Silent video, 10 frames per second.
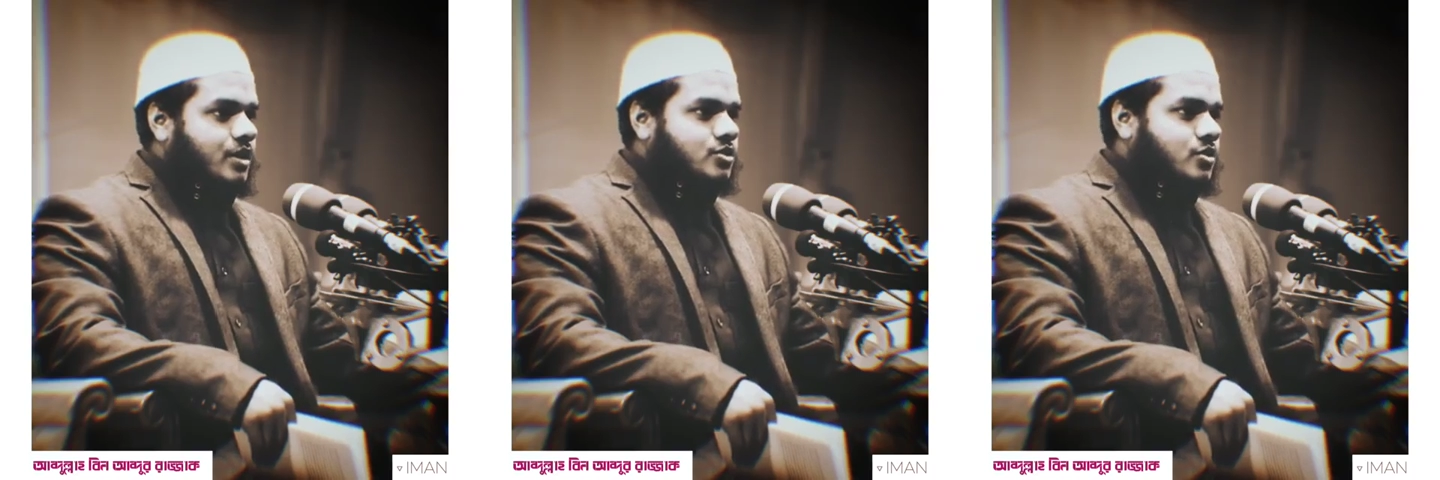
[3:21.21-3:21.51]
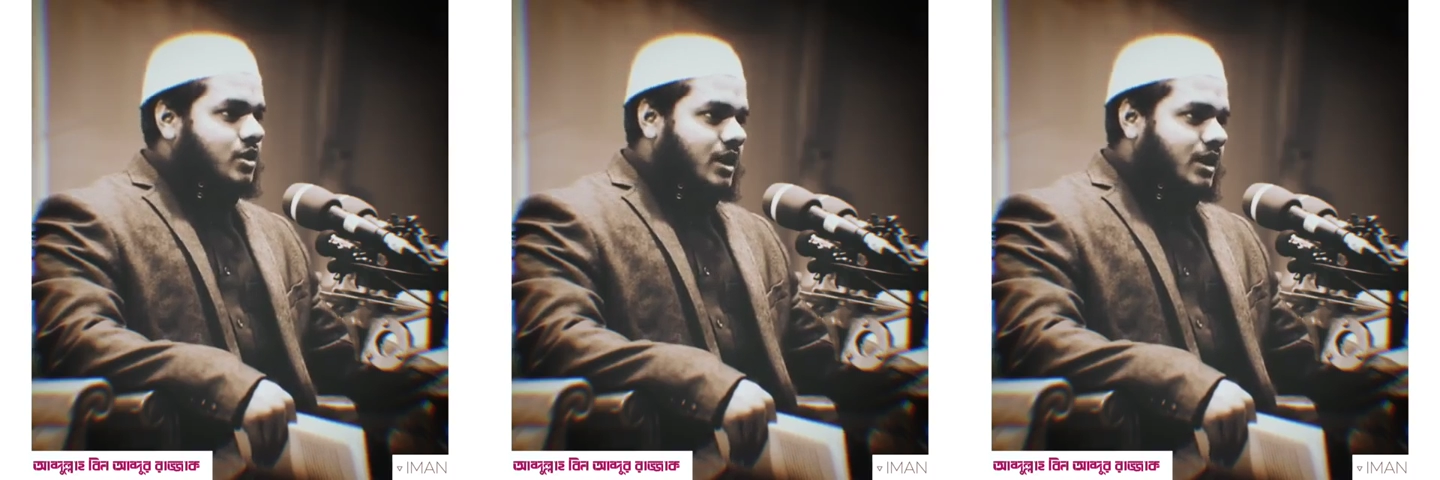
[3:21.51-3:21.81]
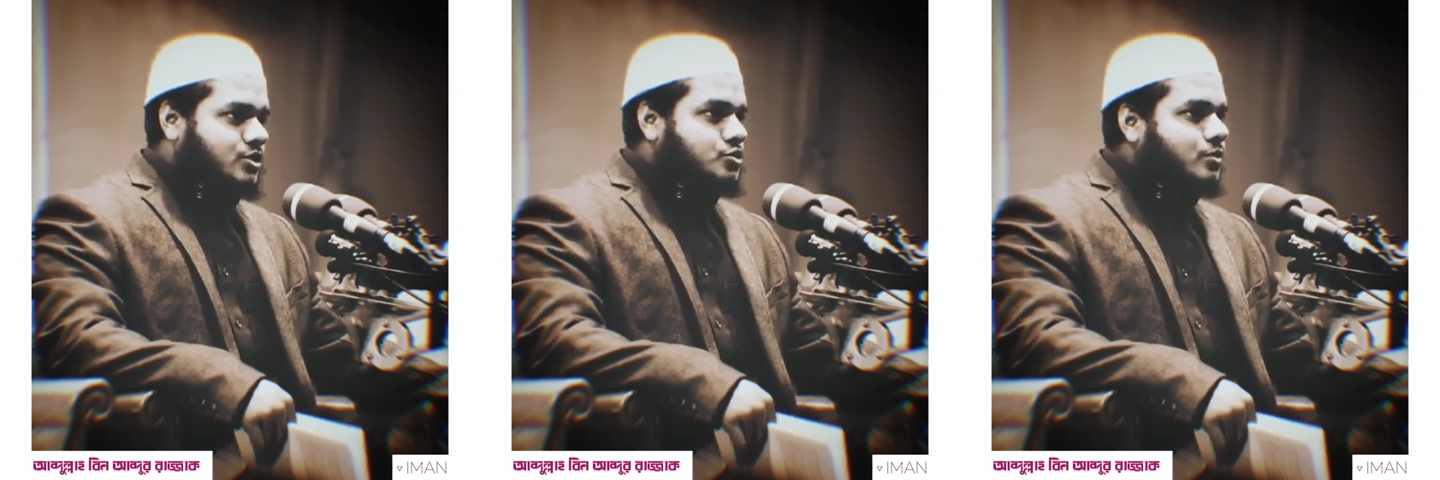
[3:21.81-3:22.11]
তো এই
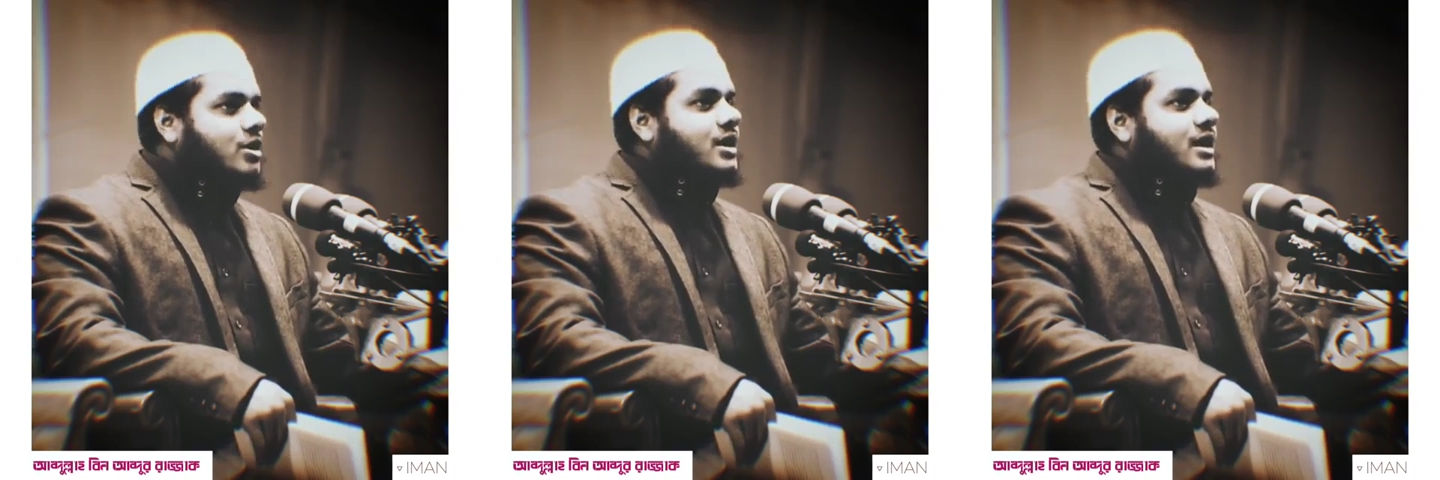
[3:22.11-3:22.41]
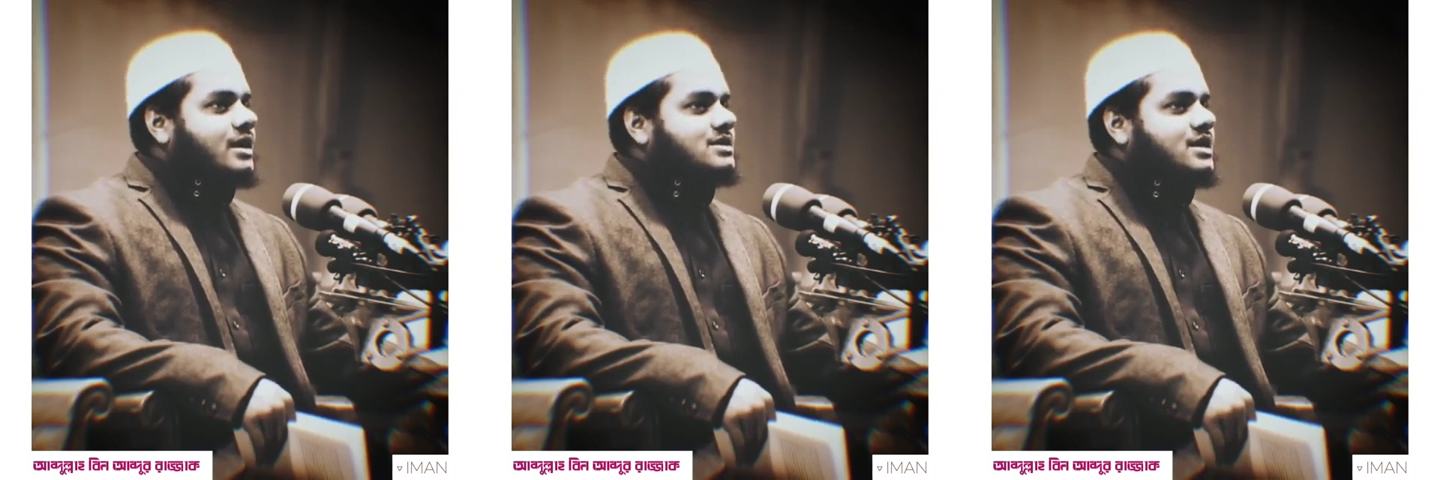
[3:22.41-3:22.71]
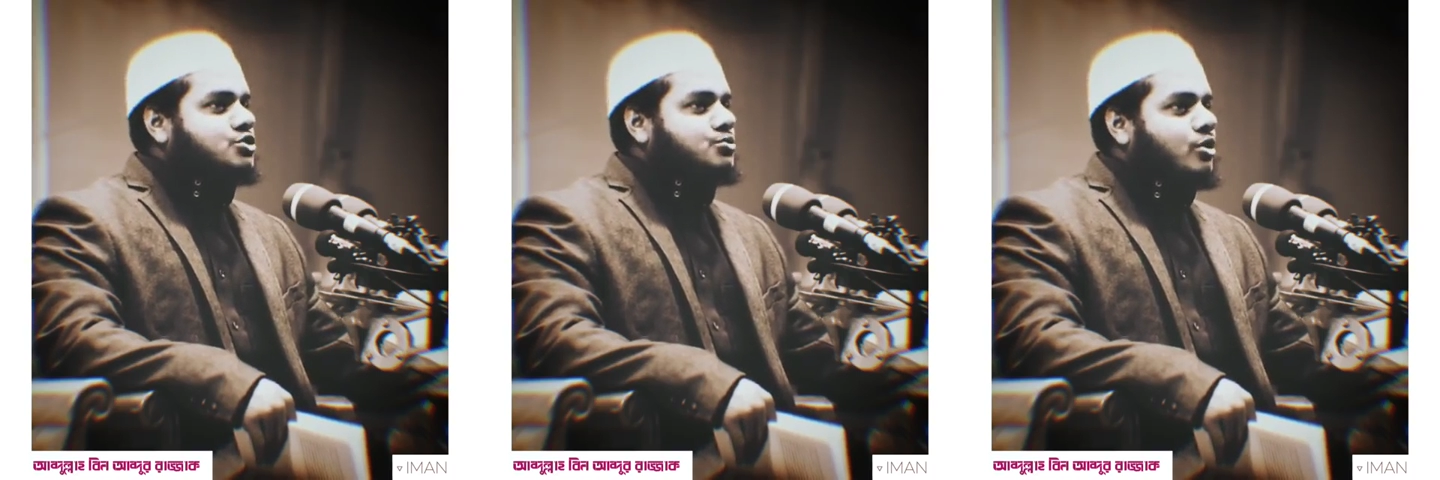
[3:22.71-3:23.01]
যুবককে যে
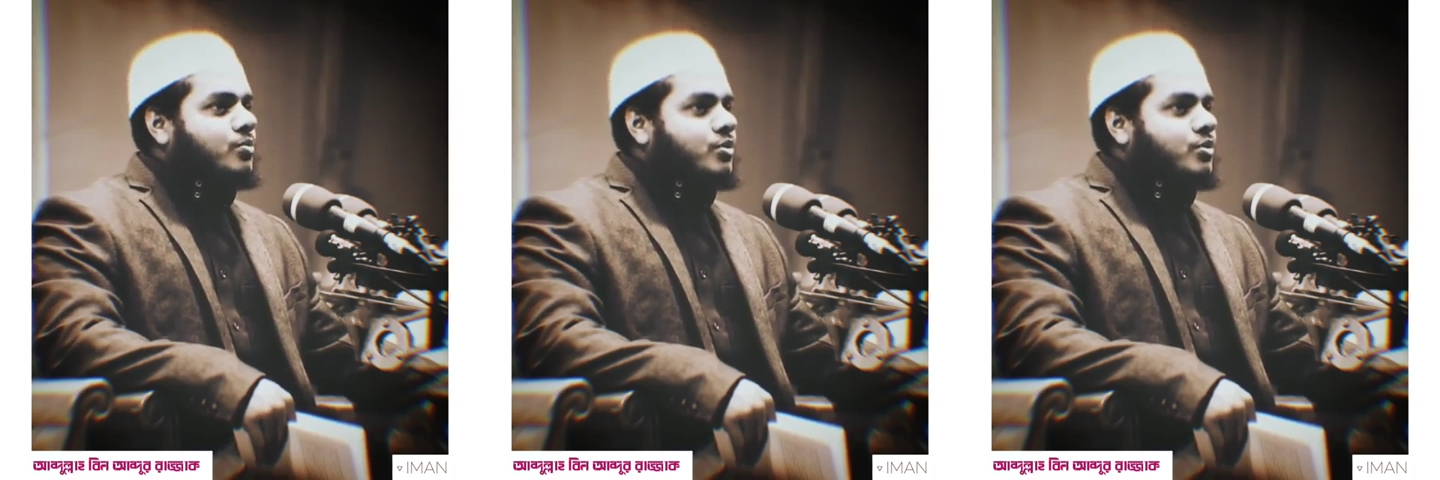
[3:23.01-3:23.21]
যুবক